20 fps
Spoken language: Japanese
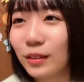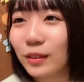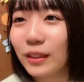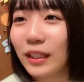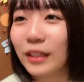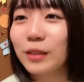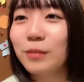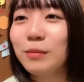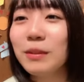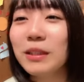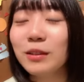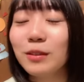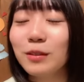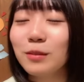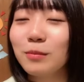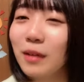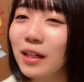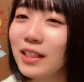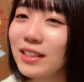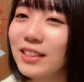
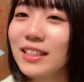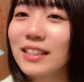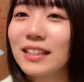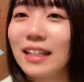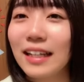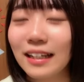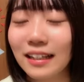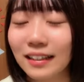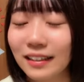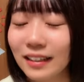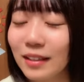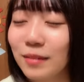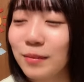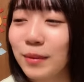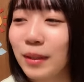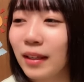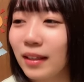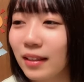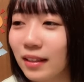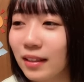100m も走れないかな
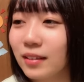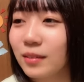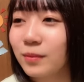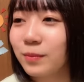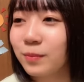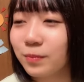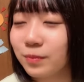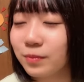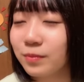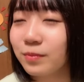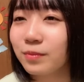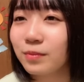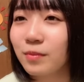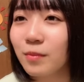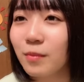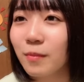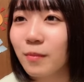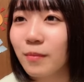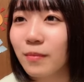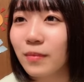みたいな
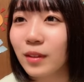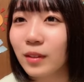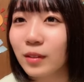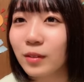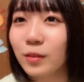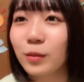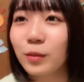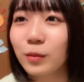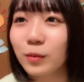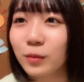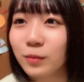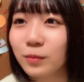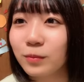そう